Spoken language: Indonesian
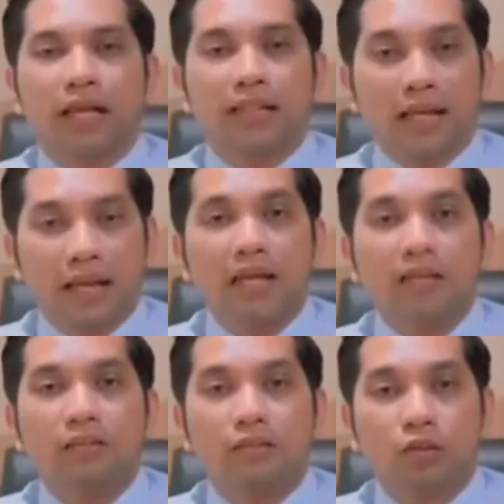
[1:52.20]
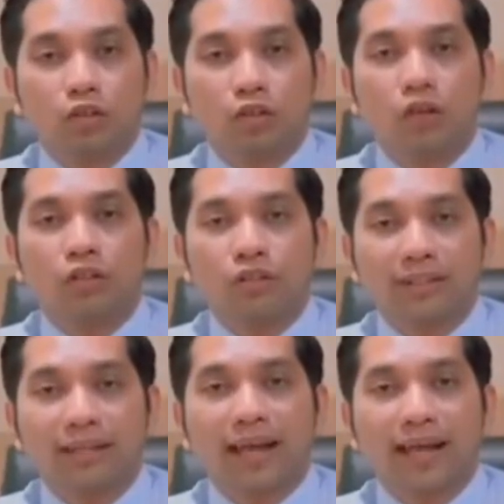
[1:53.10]
Saya, Dr.
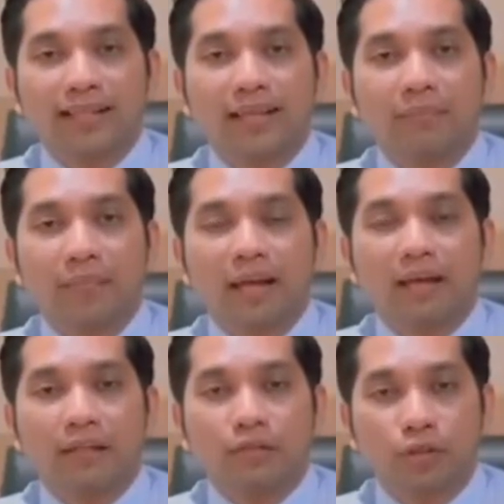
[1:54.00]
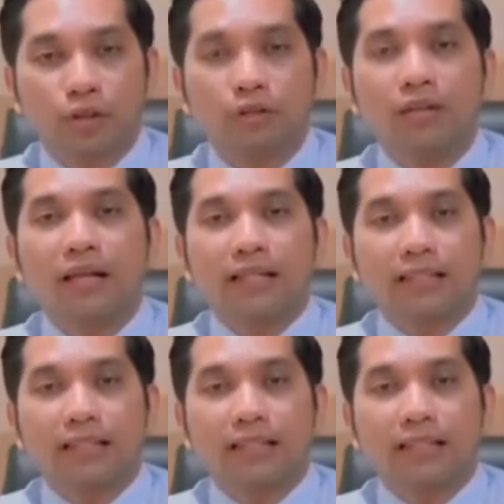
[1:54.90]
Dr. Alina Piah Nasution,